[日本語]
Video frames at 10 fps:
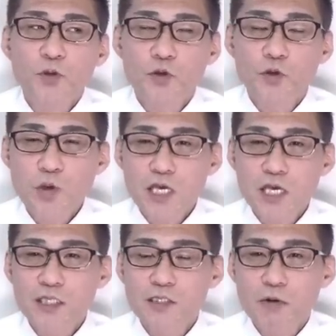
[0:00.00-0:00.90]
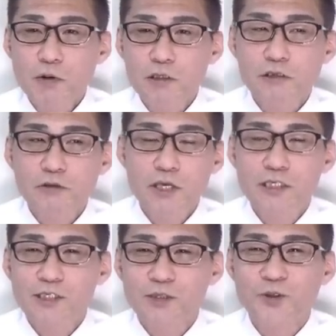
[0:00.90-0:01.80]
服役すれば服役
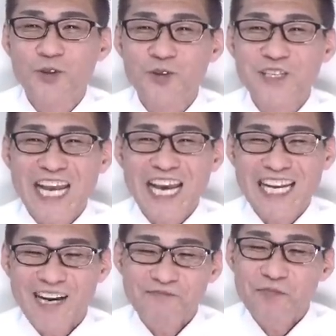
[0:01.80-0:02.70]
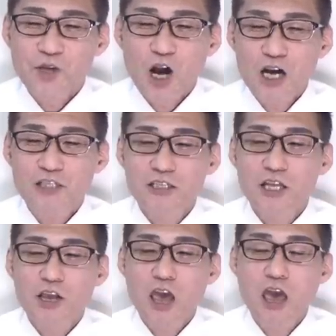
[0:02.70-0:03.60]
するほど、みたいな感じ
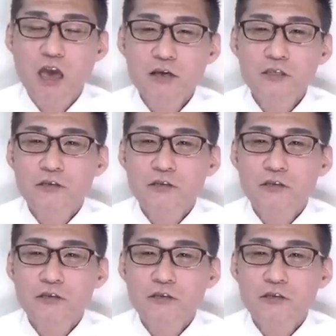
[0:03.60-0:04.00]
でね、